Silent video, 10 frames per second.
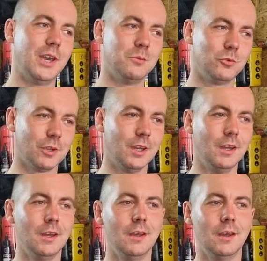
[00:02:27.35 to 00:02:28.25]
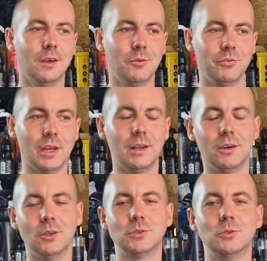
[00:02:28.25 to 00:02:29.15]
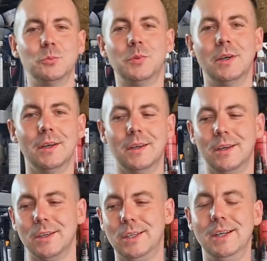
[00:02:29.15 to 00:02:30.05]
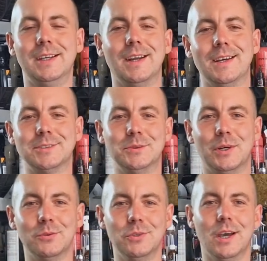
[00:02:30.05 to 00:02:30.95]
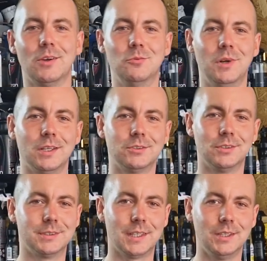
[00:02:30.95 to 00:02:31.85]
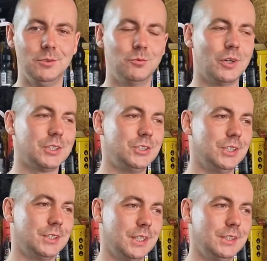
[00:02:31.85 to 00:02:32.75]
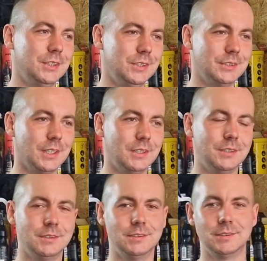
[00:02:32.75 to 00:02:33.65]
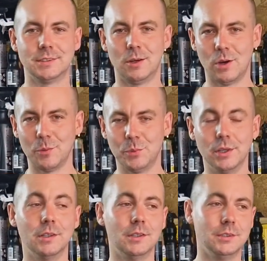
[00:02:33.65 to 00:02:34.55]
wiem, że e, wiele osób kilka razy ładuje akumulator, zanim właśnie ten diesel załapie.